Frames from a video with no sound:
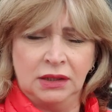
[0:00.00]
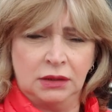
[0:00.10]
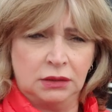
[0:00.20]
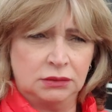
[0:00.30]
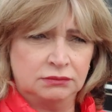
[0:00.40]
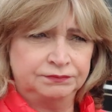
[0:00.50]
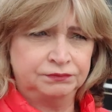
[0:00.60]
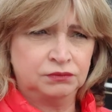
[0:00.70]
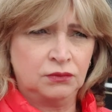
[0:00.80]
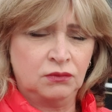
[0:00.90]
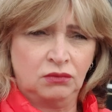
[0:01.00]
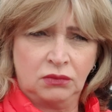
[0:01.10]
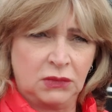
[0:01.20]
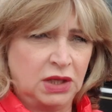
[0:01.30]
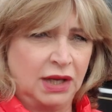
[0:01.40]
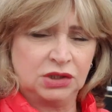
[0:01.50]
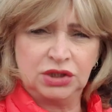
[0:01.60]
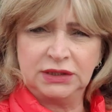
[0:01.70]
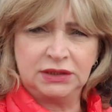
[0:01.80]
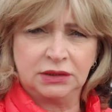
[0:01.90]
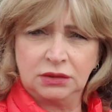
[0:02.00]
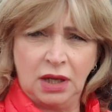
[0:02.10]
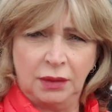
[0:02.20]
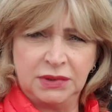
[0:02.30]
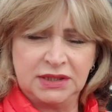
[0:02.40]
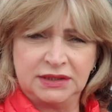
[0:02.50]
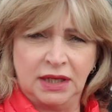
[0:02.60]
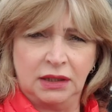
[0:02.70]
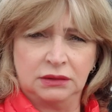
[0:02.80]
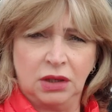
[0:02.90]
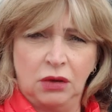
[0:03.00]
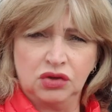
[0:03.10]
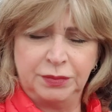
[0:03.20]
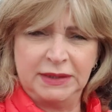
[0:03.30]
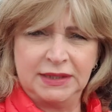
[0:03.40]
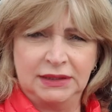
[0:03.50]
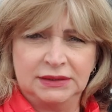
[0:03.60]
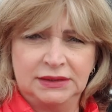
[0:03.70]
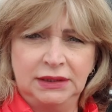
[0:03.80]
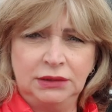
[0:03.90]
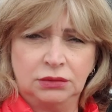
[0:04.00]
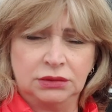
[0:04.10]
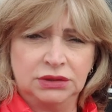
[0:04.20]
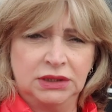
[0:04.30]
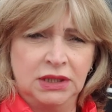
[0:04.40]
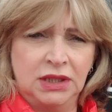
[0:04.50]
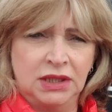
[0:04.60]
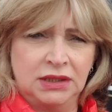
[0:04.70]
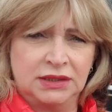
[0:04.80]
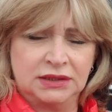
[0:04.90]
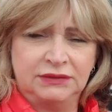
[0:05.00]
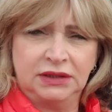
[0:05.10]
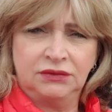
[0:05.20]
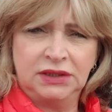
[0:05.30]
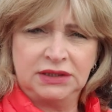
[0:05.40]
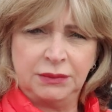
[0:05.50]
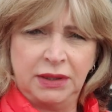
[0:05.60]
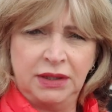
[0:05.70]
ähm, ja, Geschichte haben die sich da drauf spezialisiert und deswegen will ich da mal